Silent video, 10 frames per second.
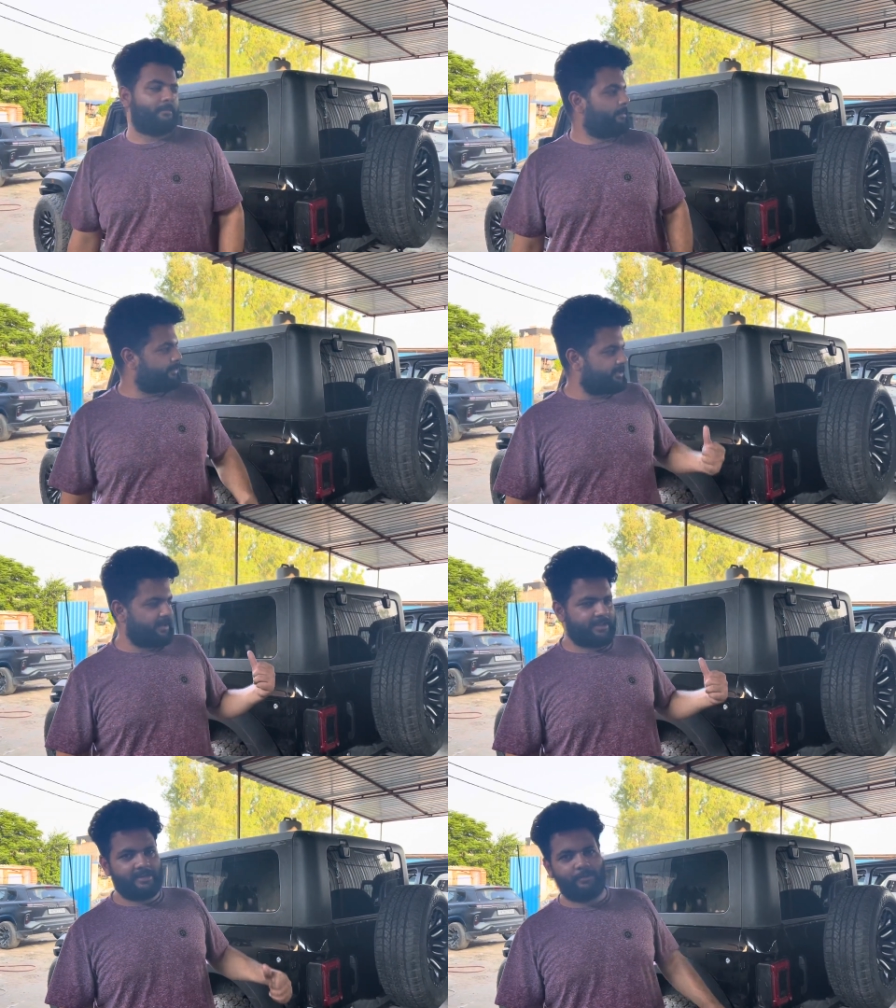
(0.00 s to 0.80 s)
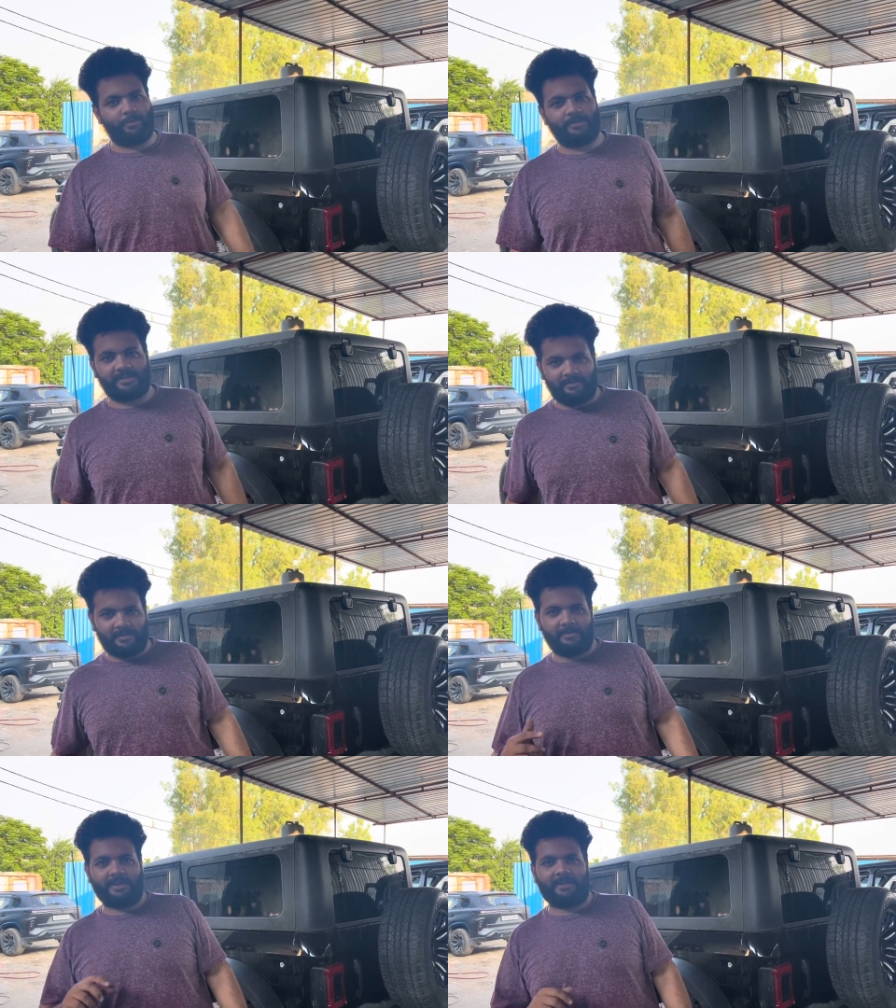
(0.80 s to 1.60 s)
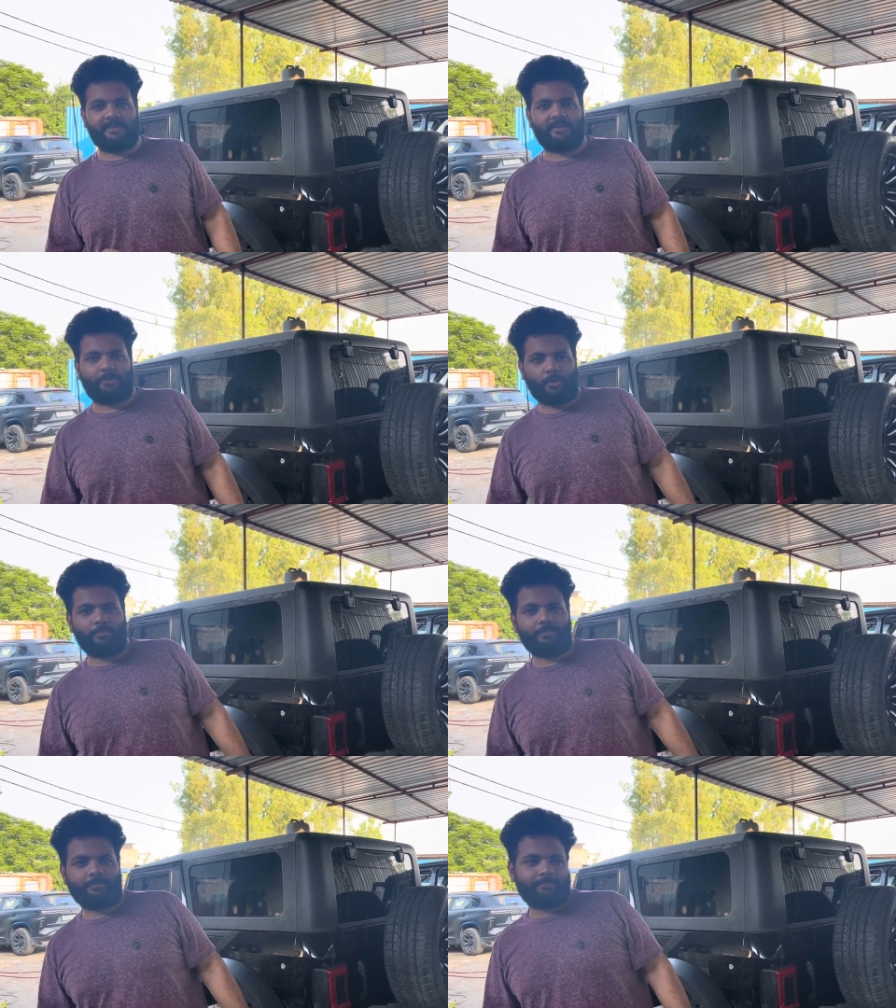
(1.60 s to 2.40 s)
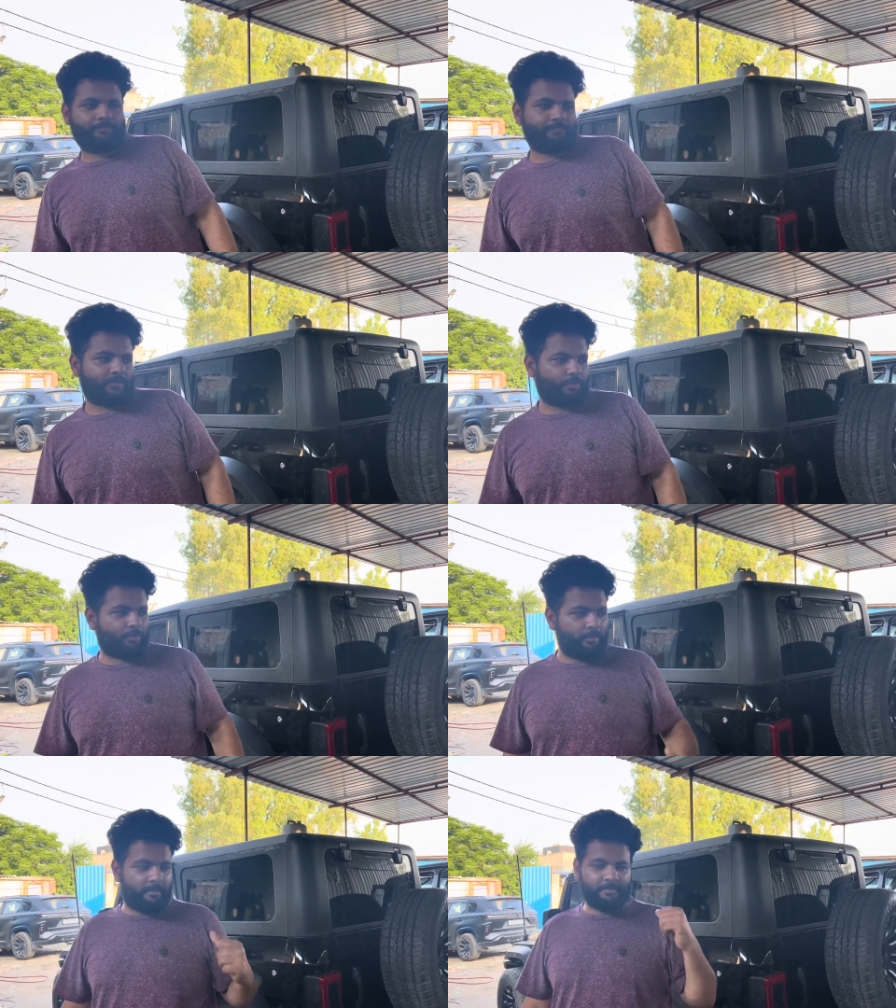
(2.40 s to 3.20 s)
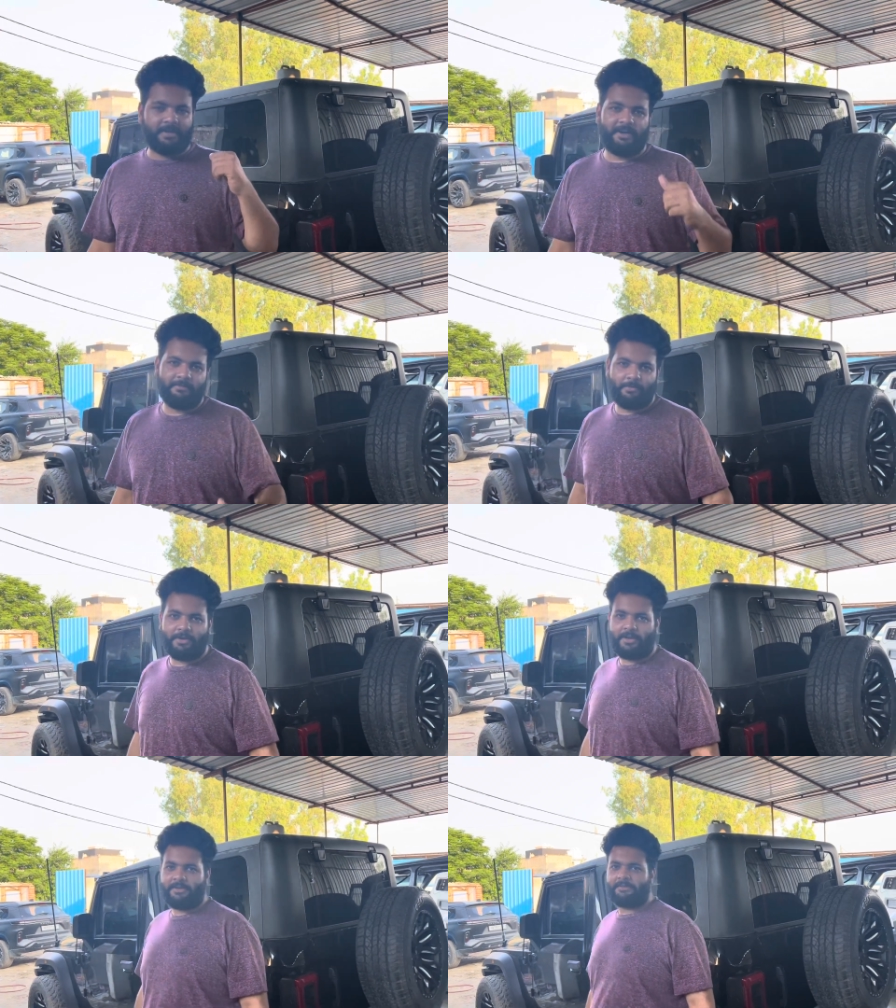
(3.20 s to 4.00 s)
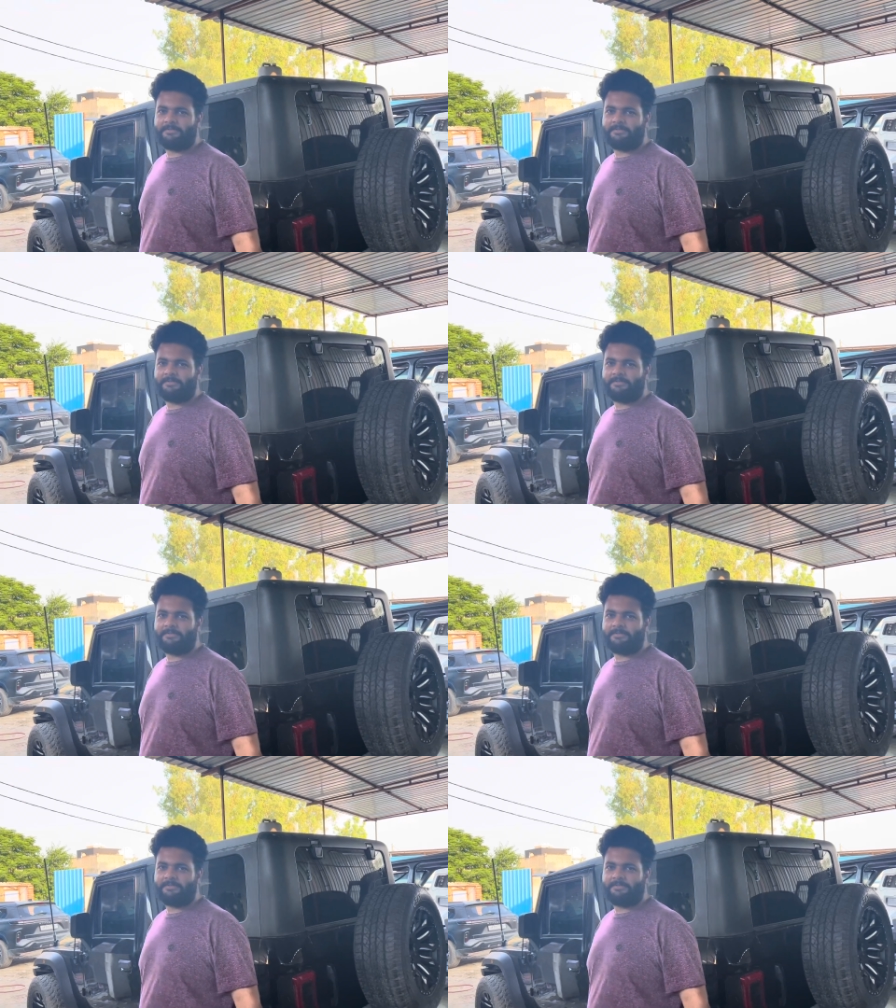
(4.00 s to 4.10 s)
अपनी थार के लिए वो ढूंढ सिल्वर मिल रहा है चलो हम्म। तो तुम हमें अपनी गाड़ी में वही कराना